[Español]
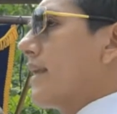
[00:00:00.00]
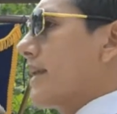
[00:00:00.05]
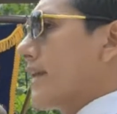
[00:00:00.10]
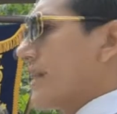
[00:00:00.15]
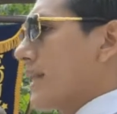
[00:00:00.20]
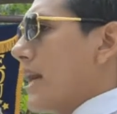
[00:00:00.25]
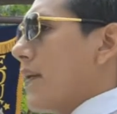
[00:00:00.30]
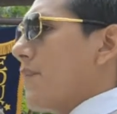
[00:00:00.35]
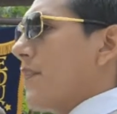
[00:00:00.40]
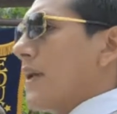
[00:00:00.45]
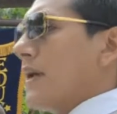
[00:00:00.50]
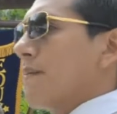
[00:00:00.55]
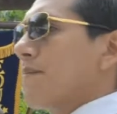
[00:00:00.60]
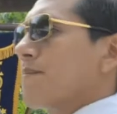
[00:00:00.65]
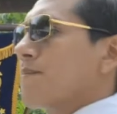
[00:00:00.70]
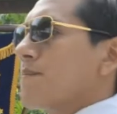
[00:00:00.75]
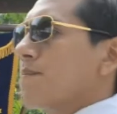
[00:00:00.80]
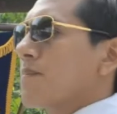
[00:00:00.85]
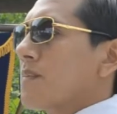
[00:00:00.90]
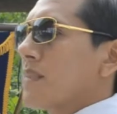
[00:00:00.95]
a esta etapa
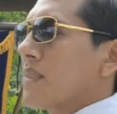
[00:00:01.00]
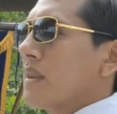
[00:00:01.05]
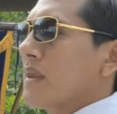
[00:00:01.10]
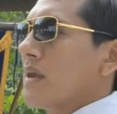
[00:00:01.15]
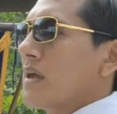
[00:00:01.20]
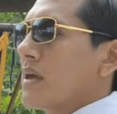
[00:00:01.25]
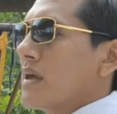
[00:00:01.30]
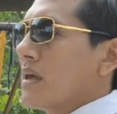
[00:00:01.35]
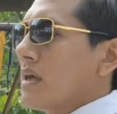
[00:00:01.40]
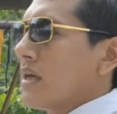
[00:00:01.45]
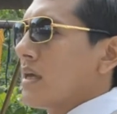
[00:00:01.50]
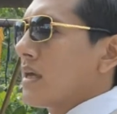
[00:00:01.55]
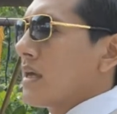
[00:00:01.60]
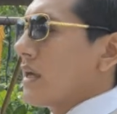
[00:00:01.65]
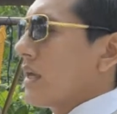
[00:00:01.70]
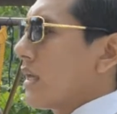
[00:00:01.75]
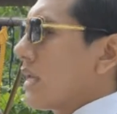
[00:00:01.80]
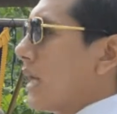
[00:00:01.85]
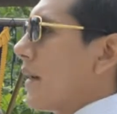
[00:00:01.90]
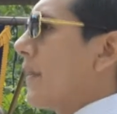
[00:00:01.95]

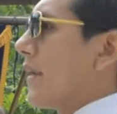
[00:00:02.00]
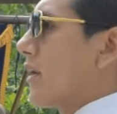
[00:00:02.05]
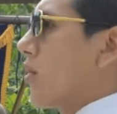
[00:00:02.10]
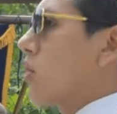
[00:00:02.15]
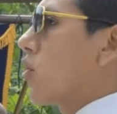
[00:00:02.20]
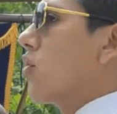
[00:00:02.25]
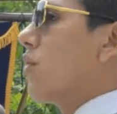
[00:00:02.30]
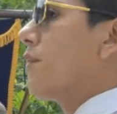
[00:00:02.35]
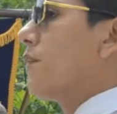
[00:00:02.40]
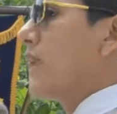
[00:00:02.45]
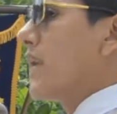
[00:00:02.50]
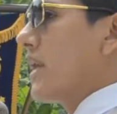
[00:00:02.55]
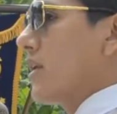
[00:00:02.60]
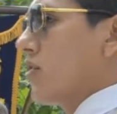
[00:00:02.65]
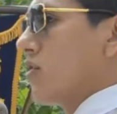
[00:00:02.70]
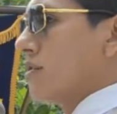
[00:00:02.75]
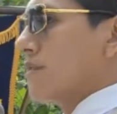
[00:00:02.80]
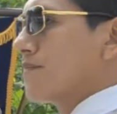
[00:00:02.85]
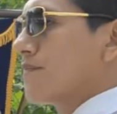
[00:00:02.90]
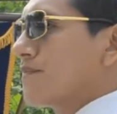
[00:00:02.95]
y haberlo
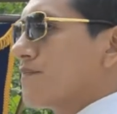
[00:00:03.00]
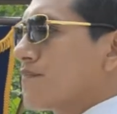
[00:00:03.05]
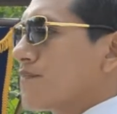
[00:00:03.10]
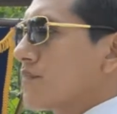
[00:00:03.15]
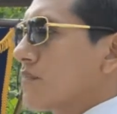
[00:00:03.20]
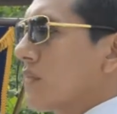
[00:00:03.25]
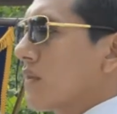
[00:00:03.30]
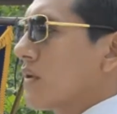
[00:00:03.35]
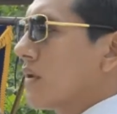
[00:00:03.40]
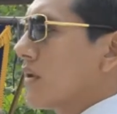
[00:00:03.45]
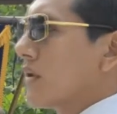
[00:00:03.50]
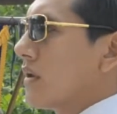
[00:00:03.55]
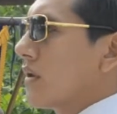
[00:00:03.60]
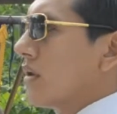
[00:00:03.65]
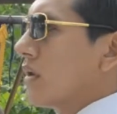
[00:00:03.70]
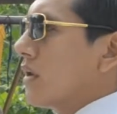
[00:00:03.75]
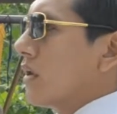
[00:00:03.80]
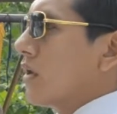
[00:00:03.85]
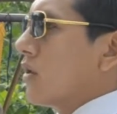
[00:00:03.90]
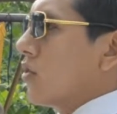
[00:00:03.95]
cumplido.
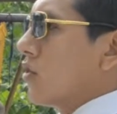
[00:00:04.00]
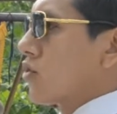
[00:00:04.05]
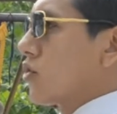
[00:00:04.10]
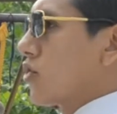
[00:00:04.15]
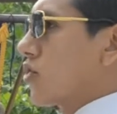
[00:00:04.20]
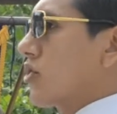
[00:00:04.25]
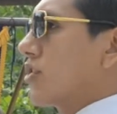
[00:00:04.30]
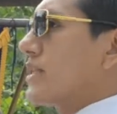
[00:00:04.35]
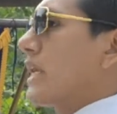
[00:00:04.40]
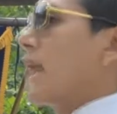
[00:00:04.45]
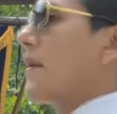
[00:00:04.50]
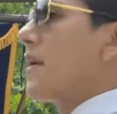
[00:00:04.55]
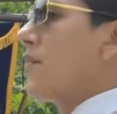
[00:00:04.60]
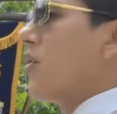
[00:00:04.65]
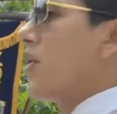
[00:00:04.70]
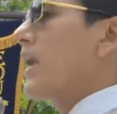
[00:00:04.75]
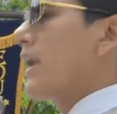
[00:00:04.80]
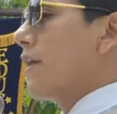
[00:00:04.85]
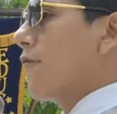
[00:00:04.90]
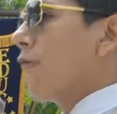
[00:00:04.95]
Nosotros
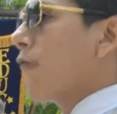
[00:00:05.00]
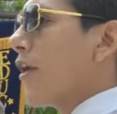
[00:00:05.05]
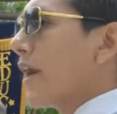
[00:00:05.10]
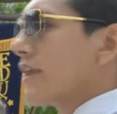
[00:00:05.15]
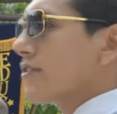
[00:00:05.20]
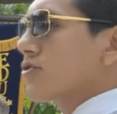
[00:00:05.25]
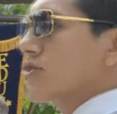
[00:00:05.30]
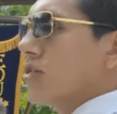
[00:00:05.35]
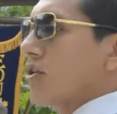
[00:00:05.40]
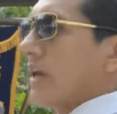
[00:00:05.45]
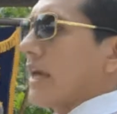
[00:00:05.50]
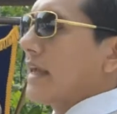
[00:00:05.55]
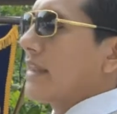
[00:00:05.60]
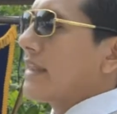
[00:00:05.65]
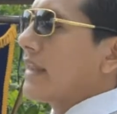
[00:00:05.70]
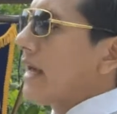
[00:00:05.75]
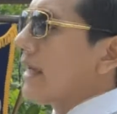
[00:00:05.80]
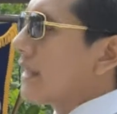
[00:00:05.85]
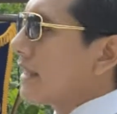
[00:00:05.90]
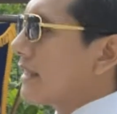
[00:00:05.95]
sabemos el esfuerzo que
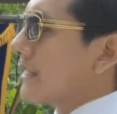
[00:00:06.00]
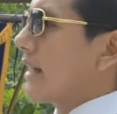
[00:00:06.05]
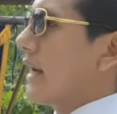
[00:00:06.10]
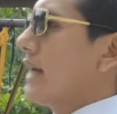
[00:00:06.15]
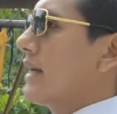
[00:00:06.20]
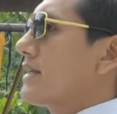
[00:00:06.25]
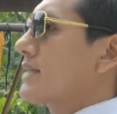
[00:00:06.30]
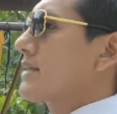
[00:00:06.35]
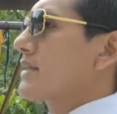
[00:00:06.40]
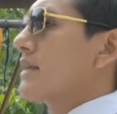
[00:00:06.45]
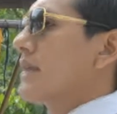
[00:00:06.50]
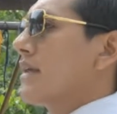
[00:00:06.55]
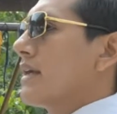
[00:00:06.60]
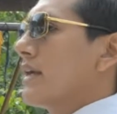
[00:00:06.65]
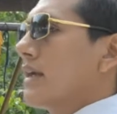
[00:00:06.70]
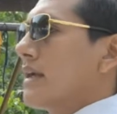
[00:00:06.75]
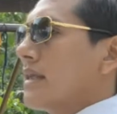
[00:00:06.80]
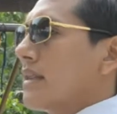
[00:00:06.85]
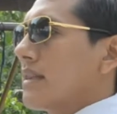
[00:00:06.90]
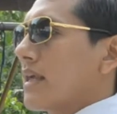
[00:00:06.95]
está detrás
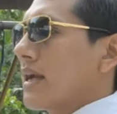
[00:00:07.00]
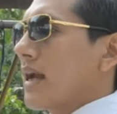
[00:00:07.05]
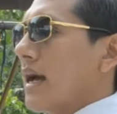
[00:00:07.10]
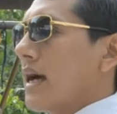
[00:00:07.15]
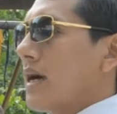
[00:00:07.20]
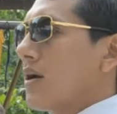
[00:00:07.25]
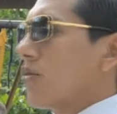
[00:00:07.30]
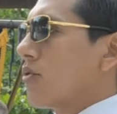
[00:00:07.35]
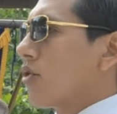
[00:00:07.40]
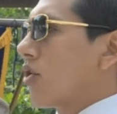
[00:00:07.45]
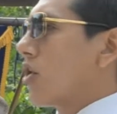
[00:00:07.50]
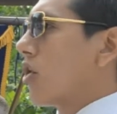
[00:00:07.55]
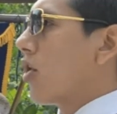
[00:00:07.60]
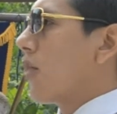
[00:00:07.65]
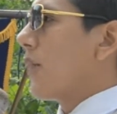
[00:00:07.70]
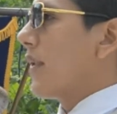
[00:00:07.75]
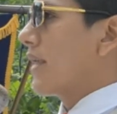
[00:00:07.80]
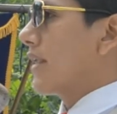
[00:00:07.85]
de cada uno de los